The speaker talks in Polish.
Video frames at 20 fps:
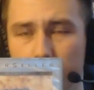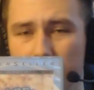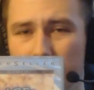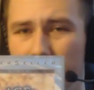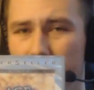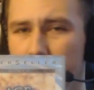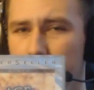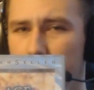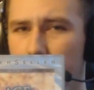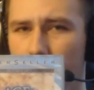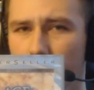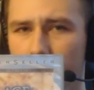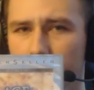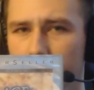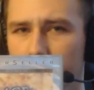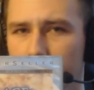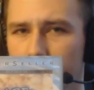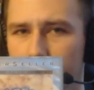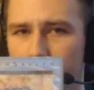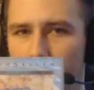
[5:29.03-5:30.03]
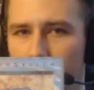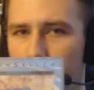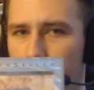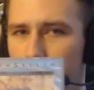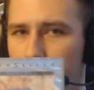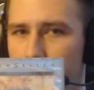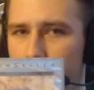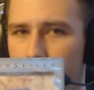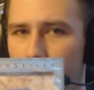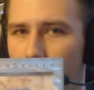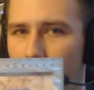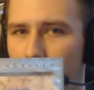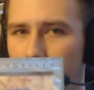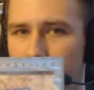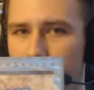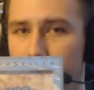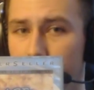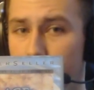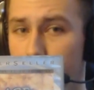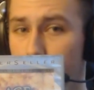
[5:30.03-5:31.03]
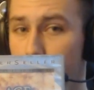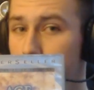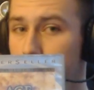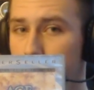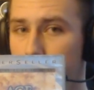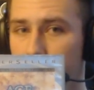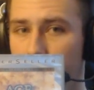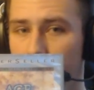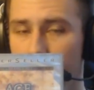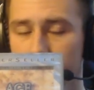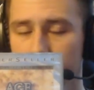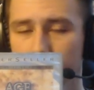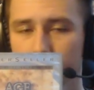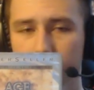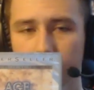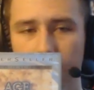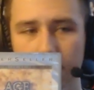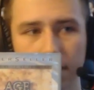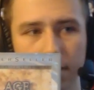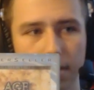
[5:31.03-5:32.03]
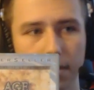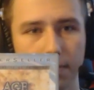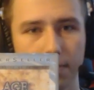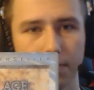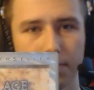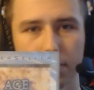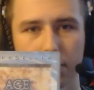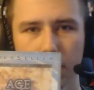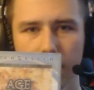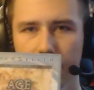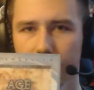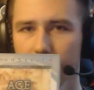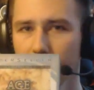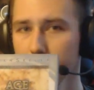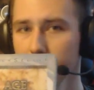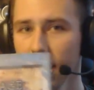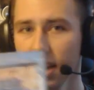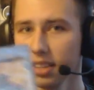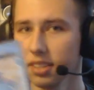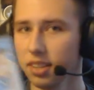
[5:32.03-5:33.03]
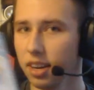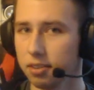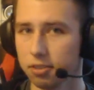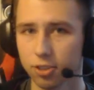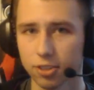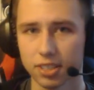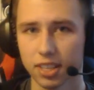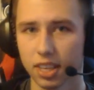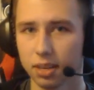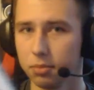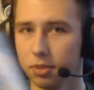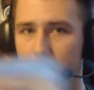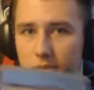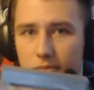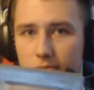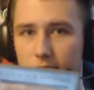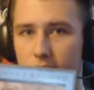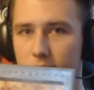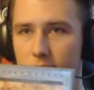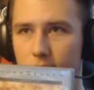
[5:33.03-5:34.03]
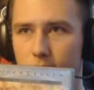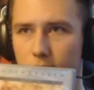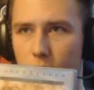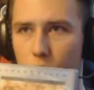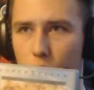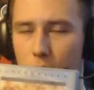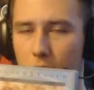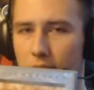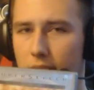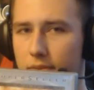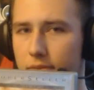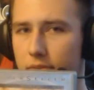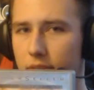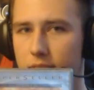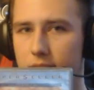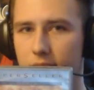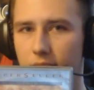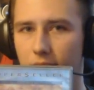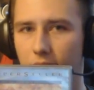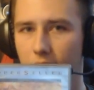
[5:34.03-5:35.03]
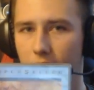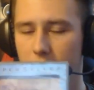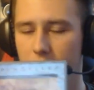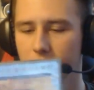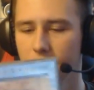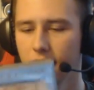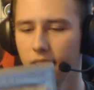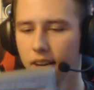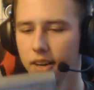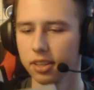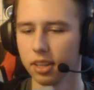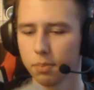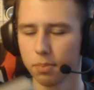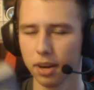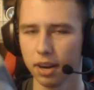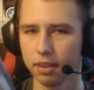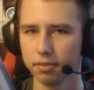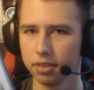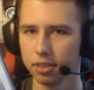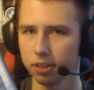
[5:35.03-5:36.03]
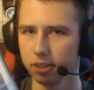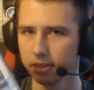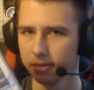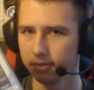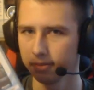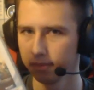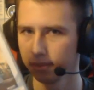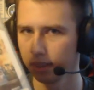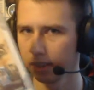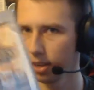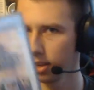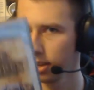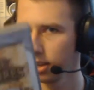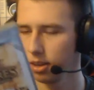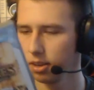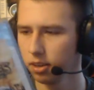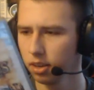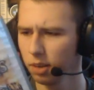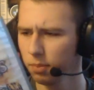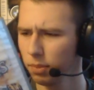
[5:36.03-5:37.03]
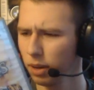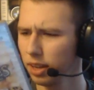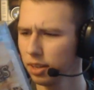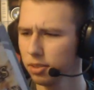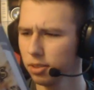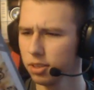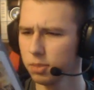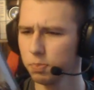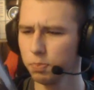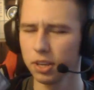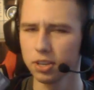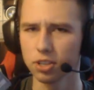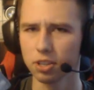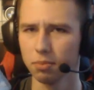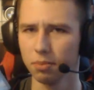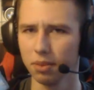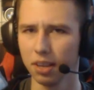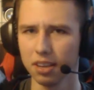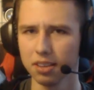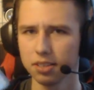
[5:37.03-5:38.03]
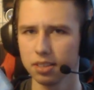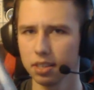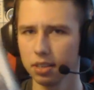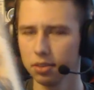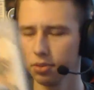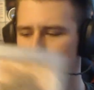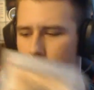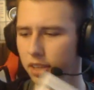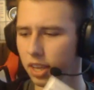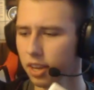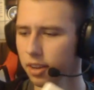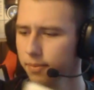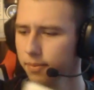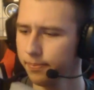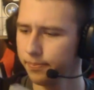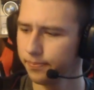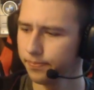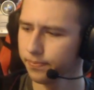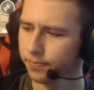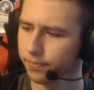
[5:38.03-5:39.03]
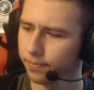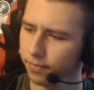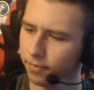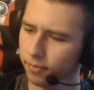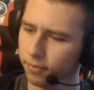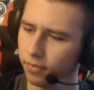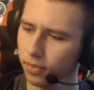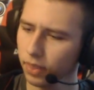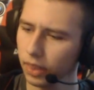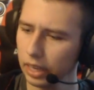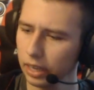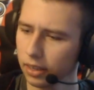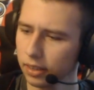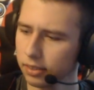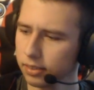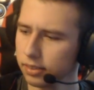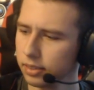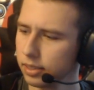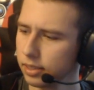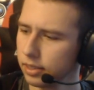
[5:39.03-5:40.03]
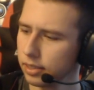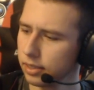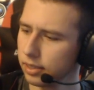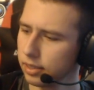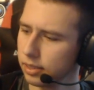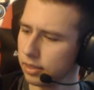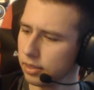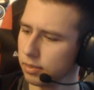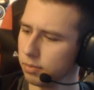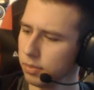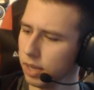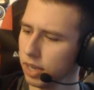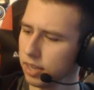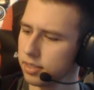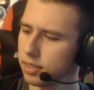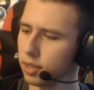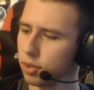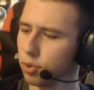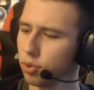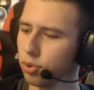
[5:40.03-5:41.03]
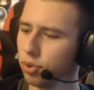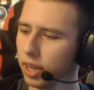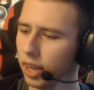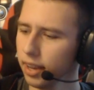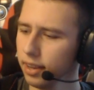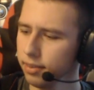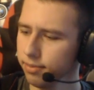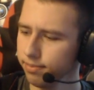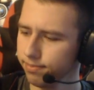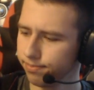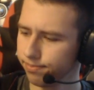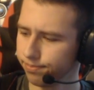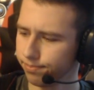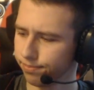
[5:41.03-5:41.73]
5 lat, 4-5 lat, zacząłem grać i gram nadal czasami. Miałem wersję HD, ale naprawdę chyba to jest pierwsze miejsce u mnie. Eee, miejsce drugie